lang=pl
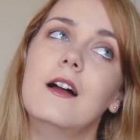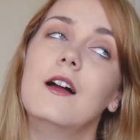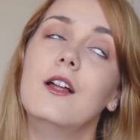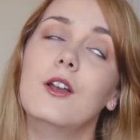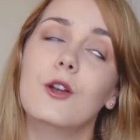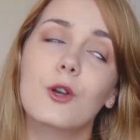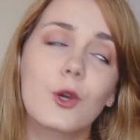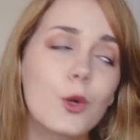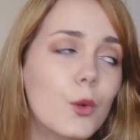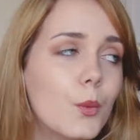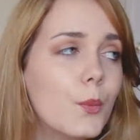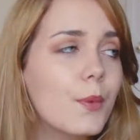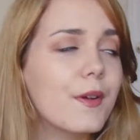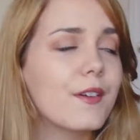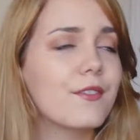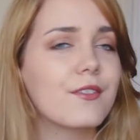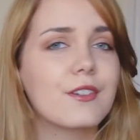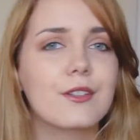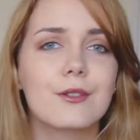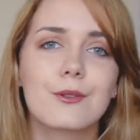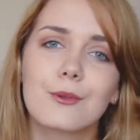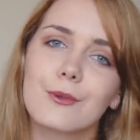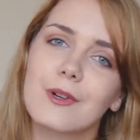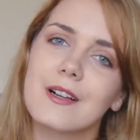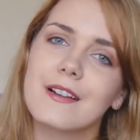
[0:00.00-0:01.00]
lub
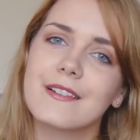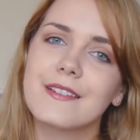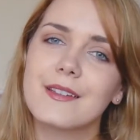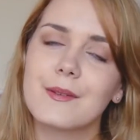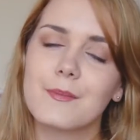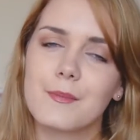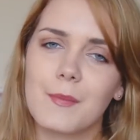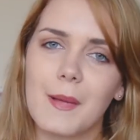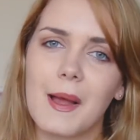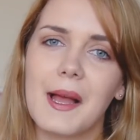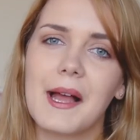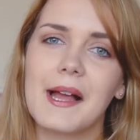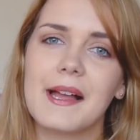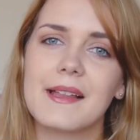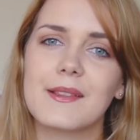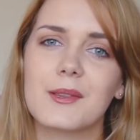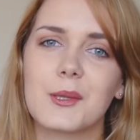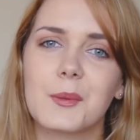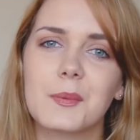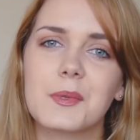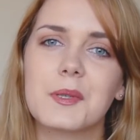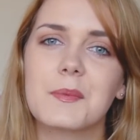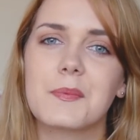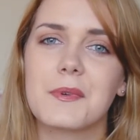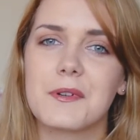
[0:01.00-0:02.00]
ewentualnie ma
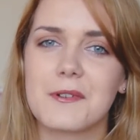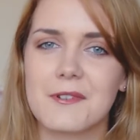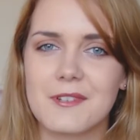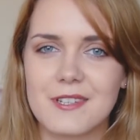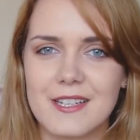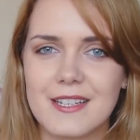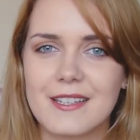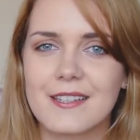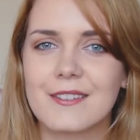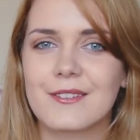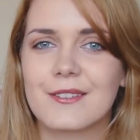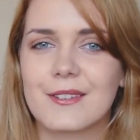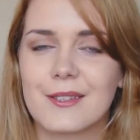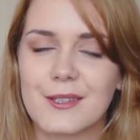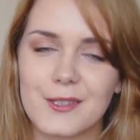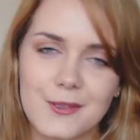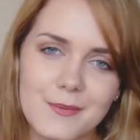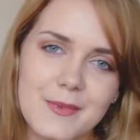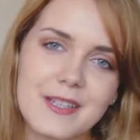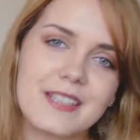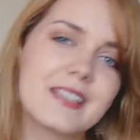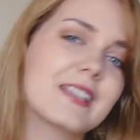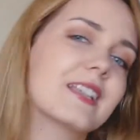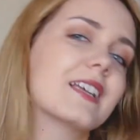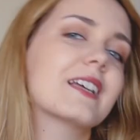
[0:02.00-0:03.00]
dobre połączenie do tego
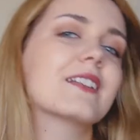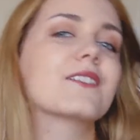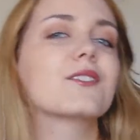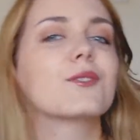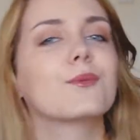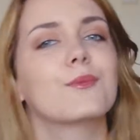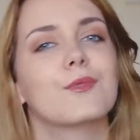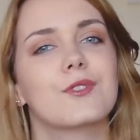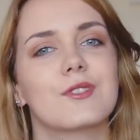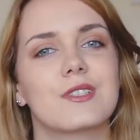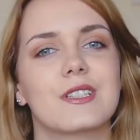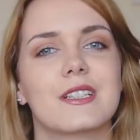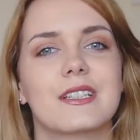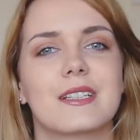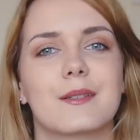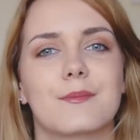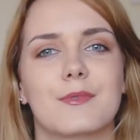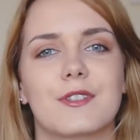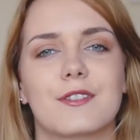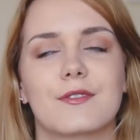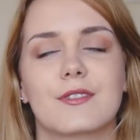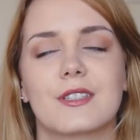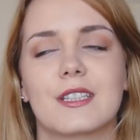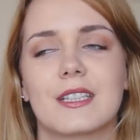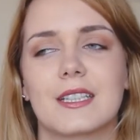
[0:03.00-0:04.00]
metra, to może
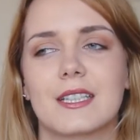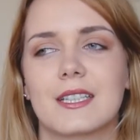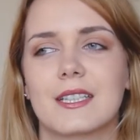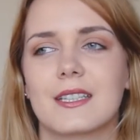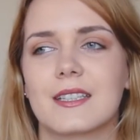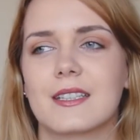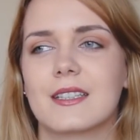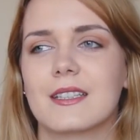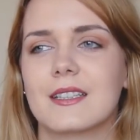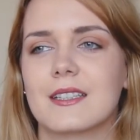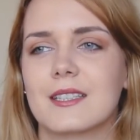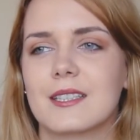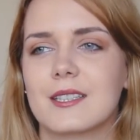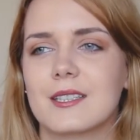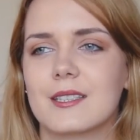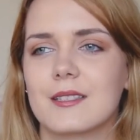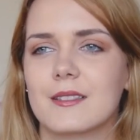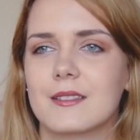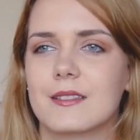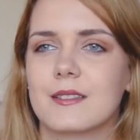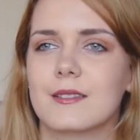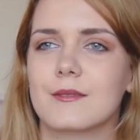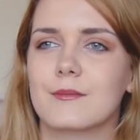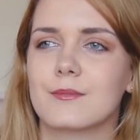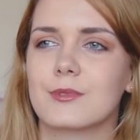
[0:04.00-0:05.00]
naprawdę e,
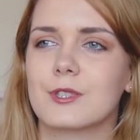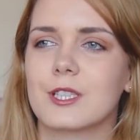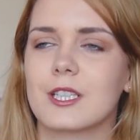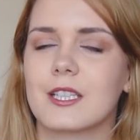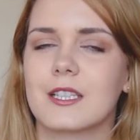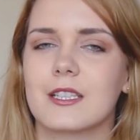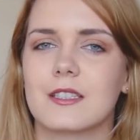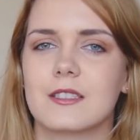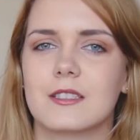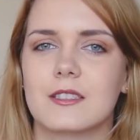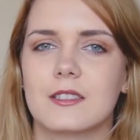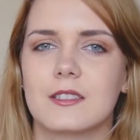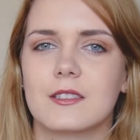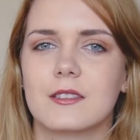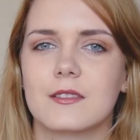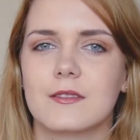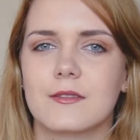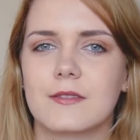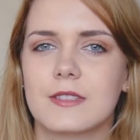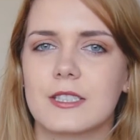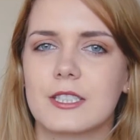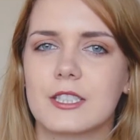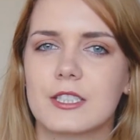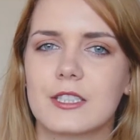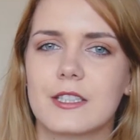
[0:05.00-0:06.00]
przejechać
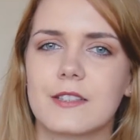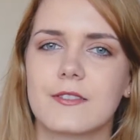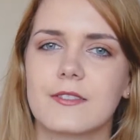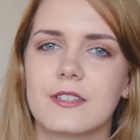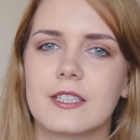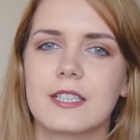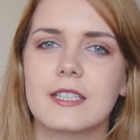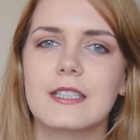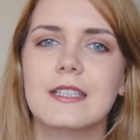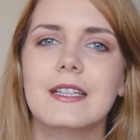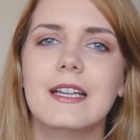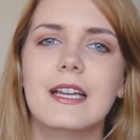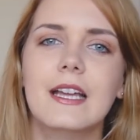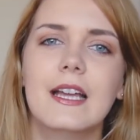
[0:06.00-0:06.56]
Warszawę.